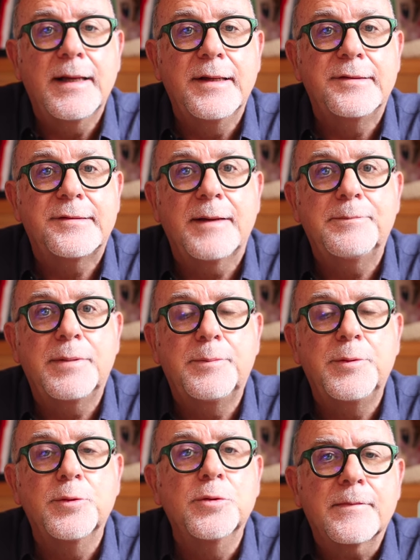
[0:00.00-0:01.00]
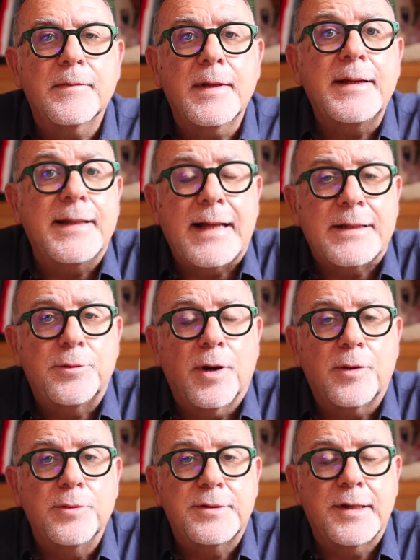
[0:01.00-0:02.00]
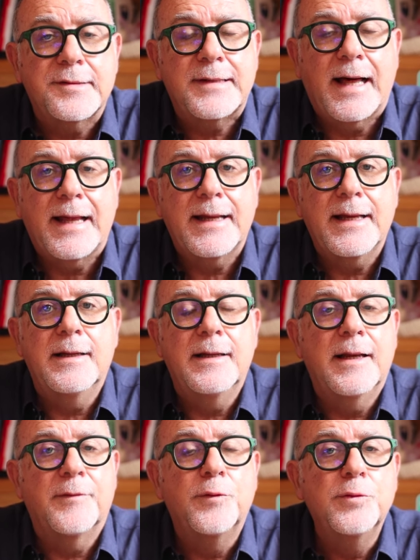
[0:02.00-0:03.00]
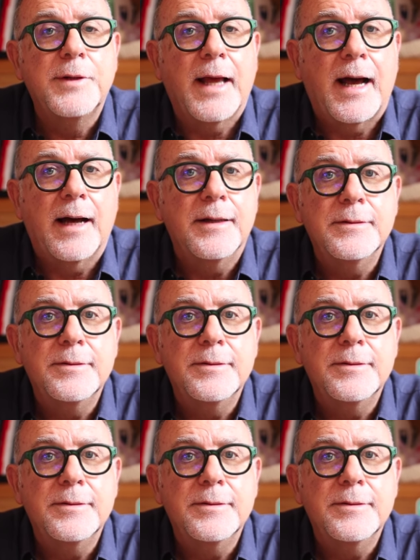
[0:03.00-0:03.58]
e sempre più inadatto a contrastare eh, la furia,